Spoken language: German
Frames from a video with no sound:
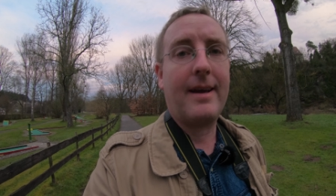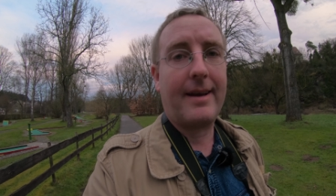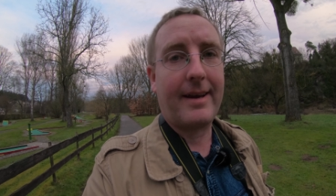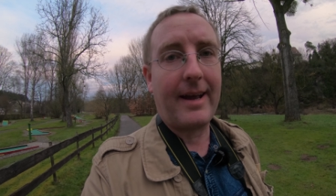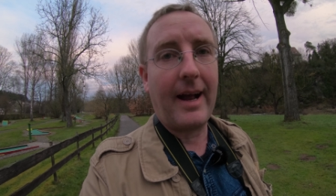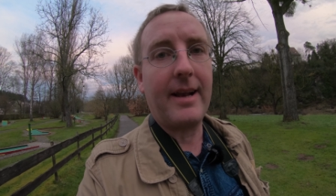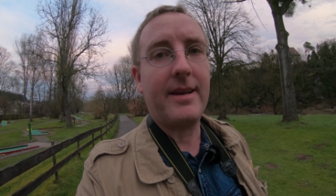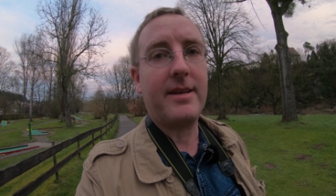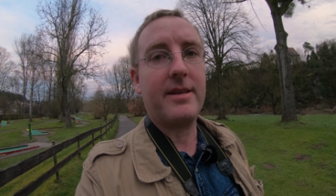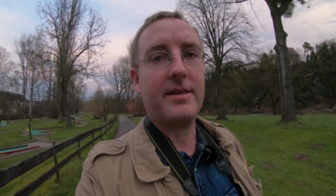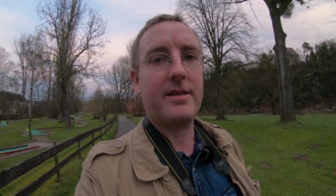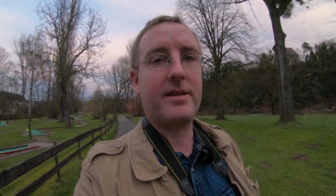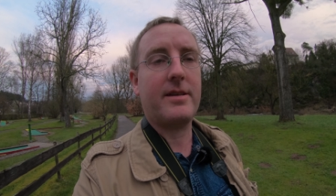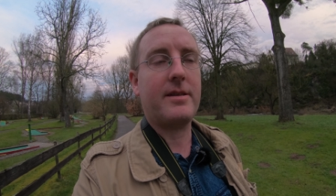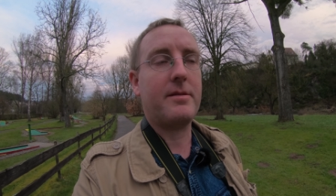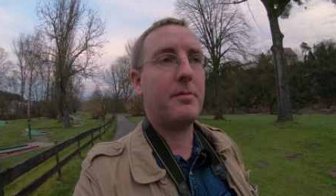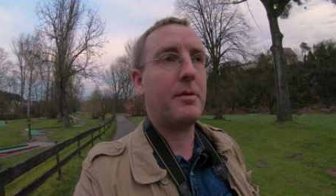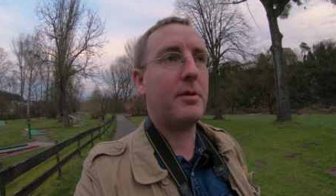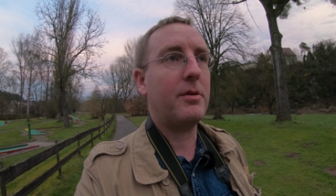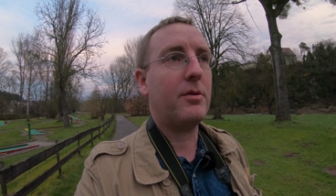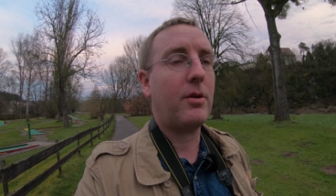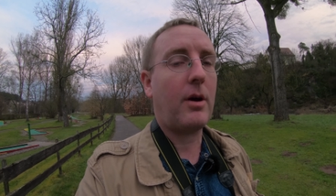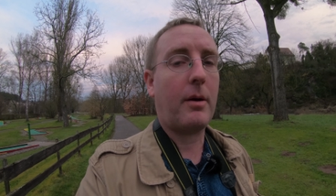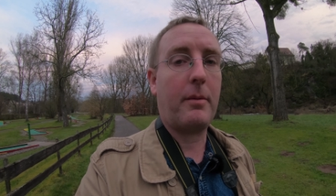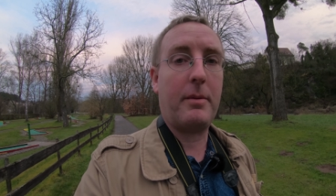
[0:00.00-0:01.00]
Kalt ist es
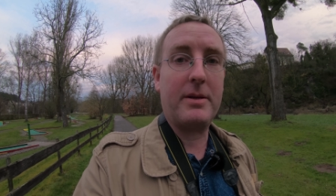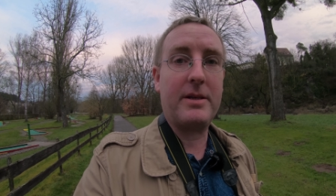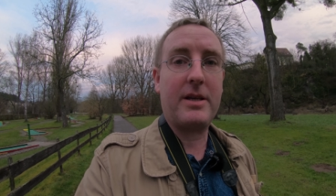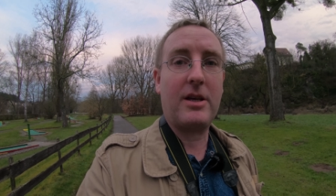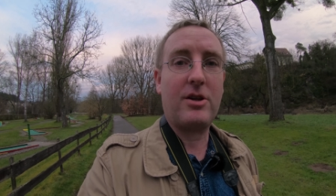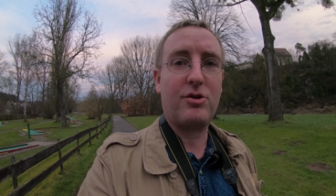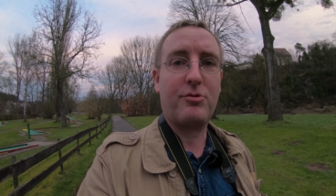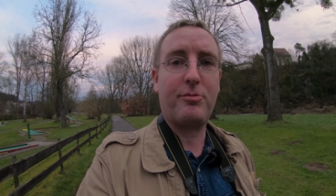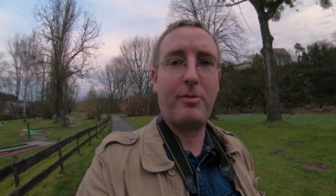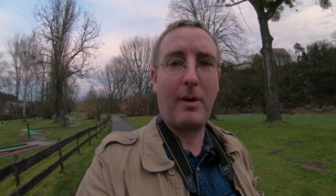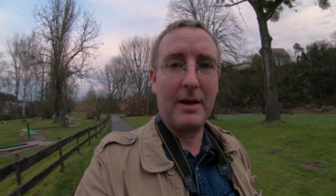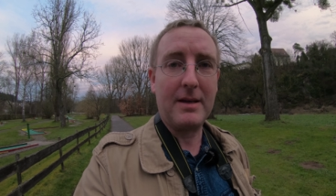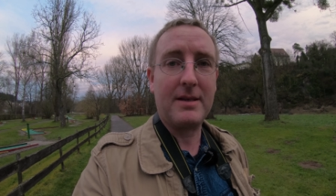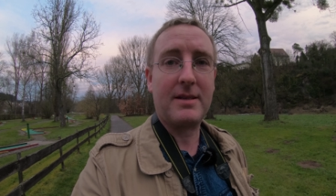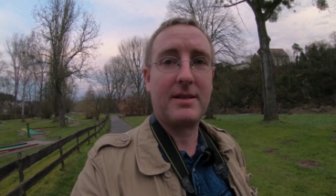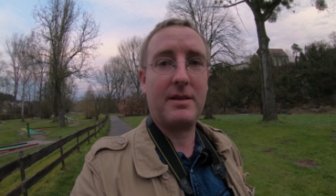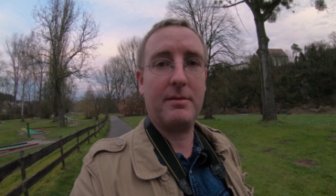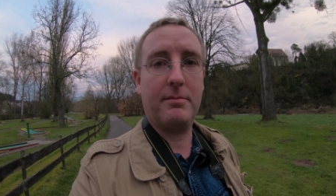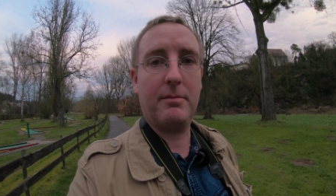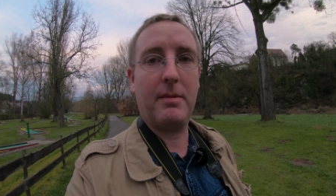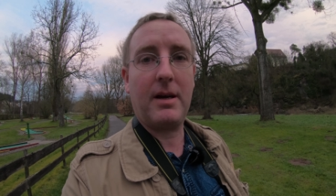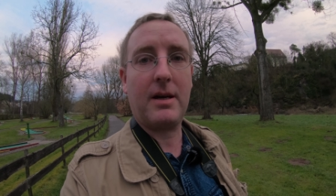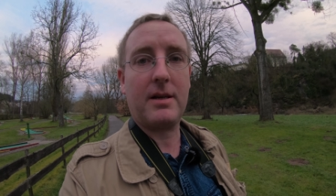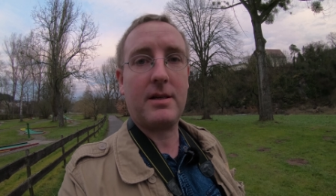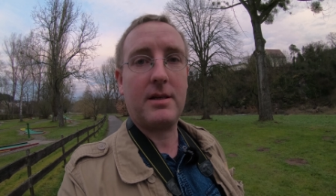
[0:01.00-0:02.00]
immer noch, aber es hat Spaß
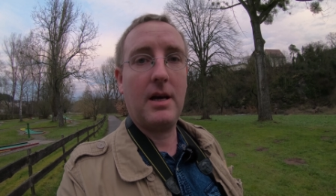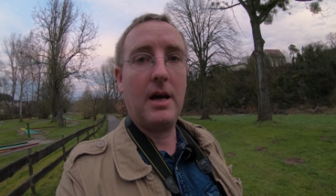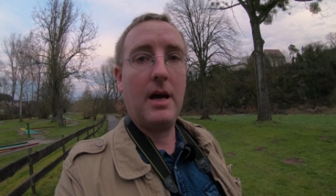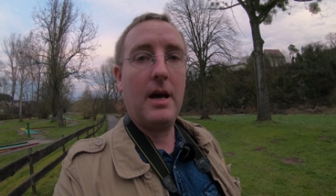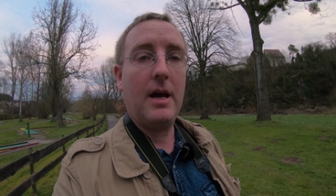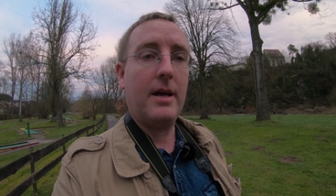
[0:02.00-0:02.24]
gemacht,